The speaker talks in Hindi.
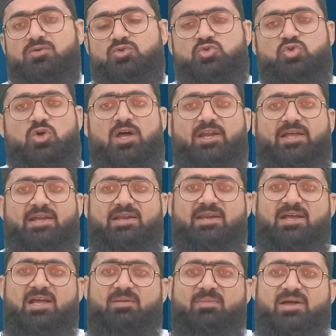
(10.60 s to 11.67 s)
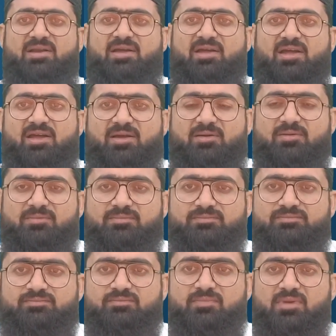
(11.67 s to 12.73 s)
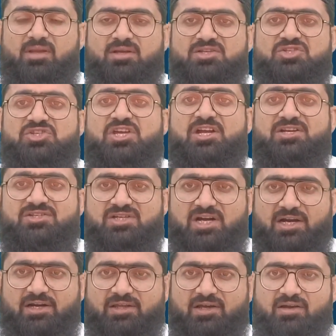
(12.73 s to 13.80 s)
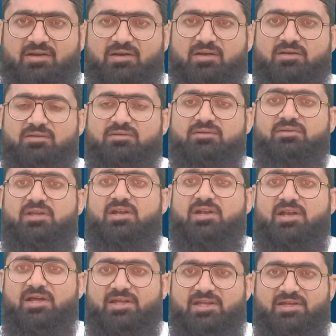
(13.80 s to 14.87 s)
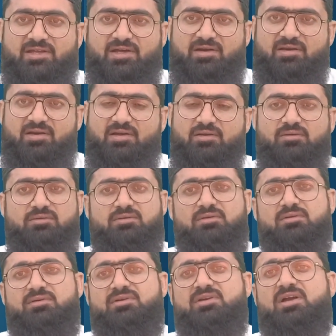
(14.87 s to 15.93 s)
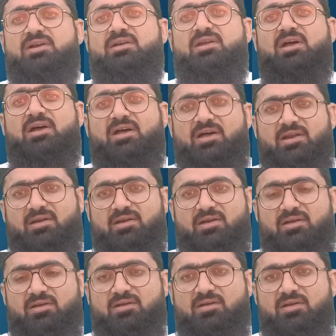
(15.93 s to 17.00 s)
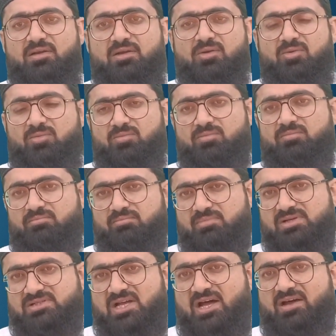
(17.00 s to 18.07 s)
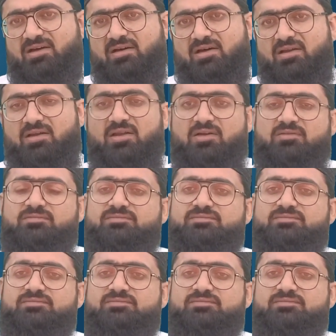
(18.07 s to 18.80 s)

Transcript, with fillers: चोहल करना का माना है छेड़छाड़ करना दिल लगी करना ठट्ठा करना मजाक करना